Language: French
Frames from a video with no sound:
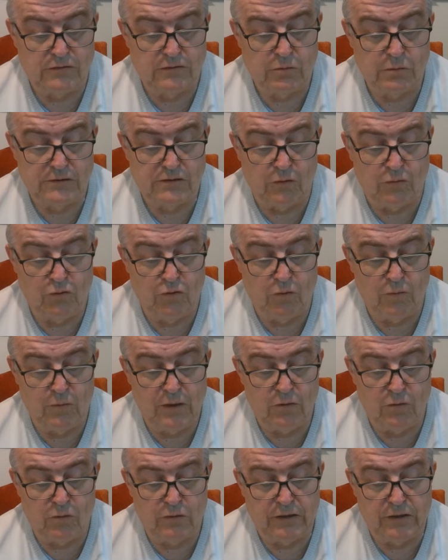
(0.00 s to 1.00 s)
62
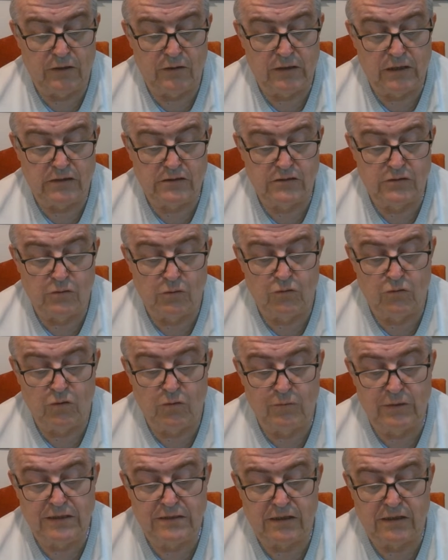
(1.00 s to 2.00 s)
000 euros d'allocation,
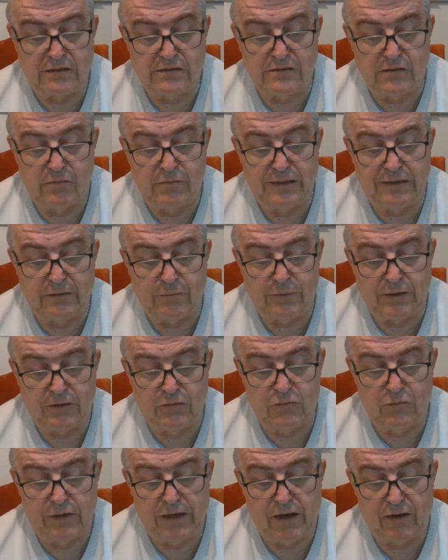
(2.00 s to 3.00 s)
2700 mètres à
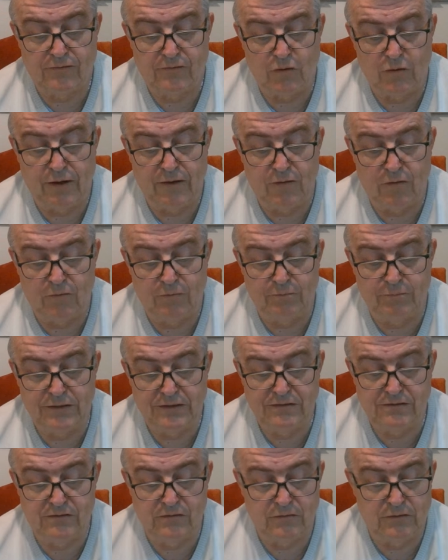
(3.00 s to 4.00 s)
parcourir sur la grande
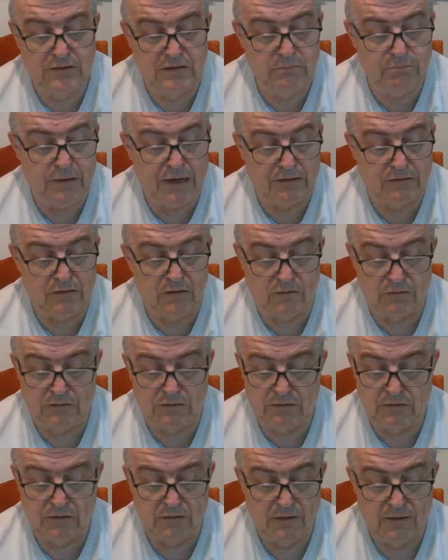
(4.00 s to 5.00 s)
piste, 10
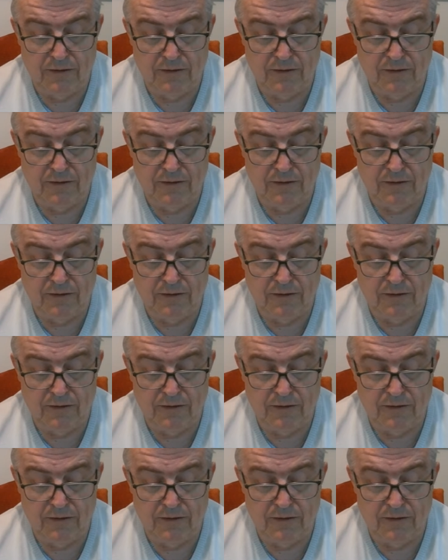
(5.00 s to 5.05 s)
partantes.